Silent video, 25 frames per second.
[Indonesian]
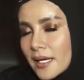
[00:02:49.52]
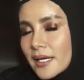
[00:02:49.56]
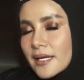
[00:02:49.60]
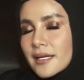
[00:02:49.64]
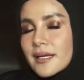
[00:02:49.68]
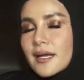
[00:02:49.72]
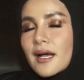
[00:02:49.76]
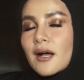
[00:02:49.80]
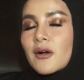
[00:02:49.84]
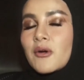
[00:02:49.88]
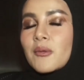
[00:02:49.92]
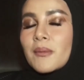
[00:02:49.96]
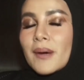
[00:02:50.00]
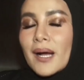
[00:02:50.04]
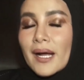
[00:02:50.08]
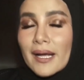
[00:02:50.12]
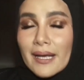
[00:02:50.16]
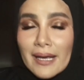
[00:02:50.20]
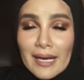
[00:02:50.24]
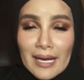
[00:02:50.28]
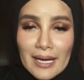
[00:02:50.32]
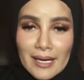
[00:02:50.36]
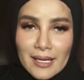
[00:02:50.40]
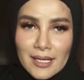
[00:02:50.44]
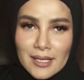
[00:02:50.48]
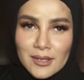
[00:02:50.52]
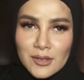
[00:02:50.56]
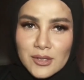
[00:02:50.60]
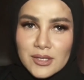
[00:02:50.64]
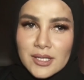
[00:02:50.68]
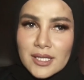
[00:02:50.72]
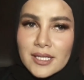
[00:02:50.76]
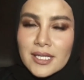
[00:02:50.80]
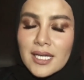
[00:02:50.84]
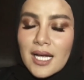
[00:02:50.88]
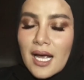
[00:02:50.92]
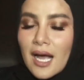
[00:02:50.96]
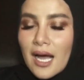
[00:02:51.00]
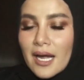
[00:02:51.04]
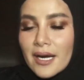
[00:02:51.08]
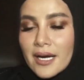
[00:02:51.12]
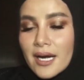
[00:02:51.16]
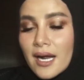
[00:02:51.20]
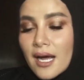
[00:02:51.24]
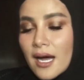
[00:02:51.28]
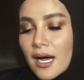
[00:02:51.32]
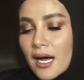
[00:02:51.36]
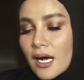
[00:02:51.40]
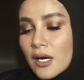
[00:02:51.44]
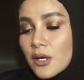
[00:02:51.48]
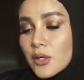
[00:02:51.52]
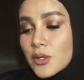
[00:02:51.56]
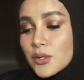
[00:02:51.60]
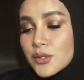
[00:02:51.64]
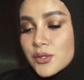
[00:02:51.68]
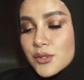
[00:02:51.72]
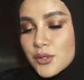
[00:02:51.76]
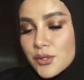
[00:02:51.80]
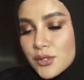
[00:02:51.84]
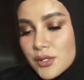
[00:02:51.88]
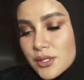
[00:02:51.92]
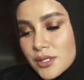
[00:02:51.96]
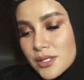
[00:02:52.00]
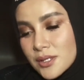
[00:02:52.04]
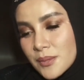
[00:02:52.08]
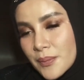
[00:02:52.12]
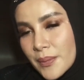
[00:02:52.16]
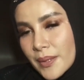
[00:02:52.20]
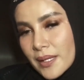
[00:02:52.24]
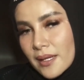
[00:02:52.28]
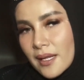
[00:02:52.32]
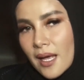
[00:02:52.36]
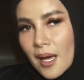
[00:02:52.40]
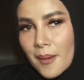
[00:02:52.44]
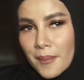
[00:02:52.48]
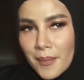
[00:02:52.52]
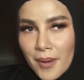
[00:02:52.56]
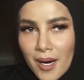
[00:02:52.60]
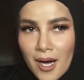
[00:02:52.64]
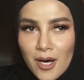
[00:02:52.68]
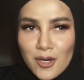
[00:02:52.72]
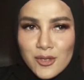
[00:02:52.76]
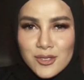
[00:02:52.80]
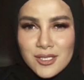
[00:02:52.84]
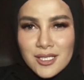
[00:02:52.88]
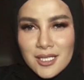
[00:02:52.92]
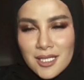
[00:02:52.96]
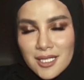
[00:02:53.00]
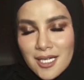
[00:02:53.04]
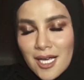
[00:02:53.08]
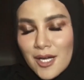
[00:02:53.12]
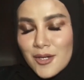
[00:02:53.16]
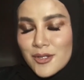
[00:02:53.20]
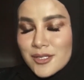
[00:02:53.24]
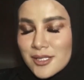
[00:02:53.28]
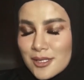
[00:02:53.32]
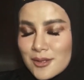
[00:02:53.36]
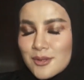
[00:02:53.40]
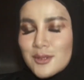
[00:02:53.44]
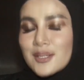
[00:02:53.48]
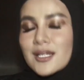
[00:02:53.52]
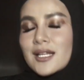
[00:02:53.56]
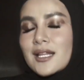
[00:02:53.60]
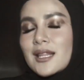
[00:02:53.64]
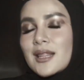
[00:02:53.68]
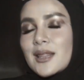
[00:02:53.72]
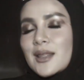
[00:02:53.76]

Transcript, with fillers: ya aku pakai gitu jadi nggak ada khusus seperti apa harus ini harus ini